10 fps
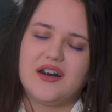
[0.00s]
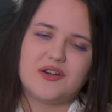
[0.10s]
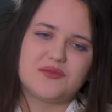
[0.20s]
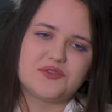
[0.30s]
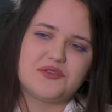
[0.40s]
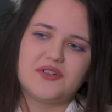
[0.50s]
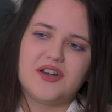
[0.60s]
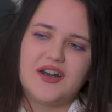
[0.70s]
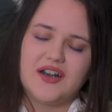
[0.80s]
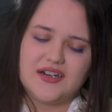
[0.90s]
о том,
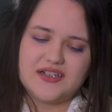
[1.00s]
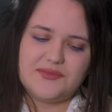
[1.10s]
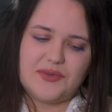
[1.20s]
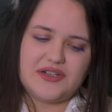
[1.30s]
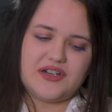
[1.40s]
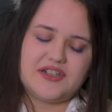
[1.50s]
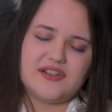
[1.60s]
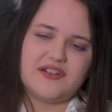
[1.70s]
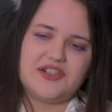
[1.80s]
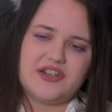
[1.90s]
что, типа, этот
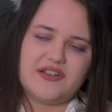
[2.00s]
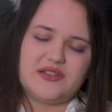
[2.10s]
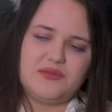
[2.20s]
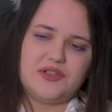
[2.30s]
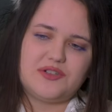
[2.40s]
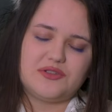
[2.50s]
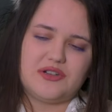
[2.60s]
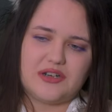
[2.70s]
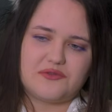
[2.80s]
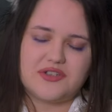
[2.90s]
человек тебе
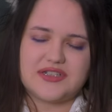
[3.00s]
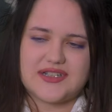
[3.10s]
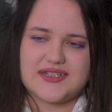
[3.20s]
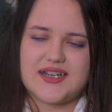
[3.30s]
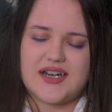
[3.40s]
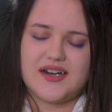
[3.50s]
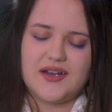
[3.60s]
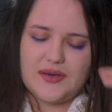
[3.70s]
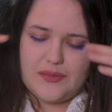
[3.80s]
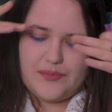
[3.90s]
что-то такое сказал,